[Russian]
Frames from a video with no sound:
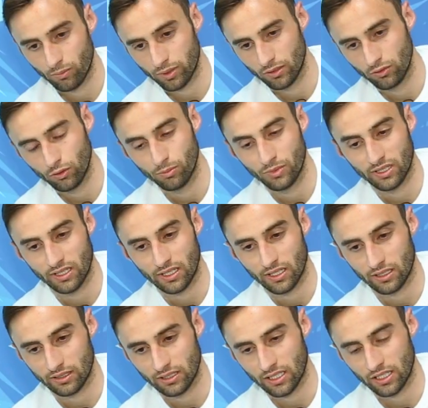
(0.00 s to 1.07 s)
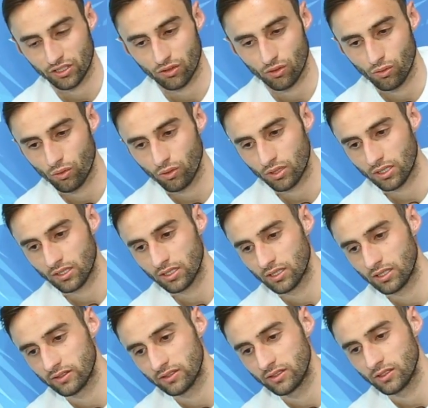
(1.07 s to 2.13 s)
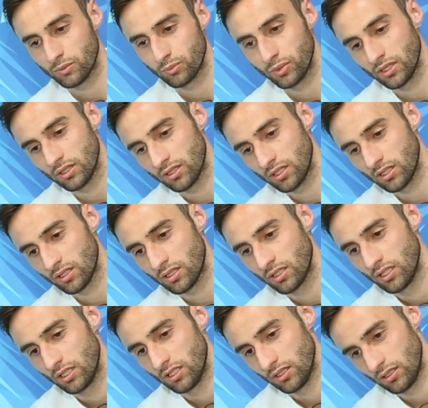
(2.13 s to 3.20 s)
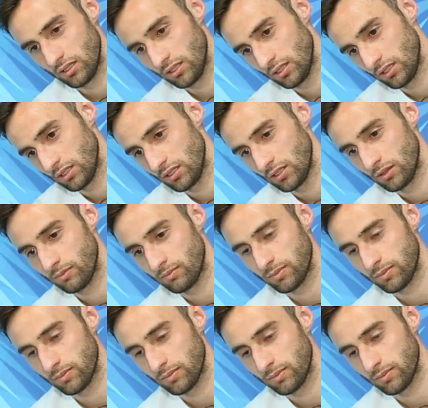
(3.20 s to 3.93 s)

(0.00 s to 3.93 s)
он подумал на наш город, здесь Питер и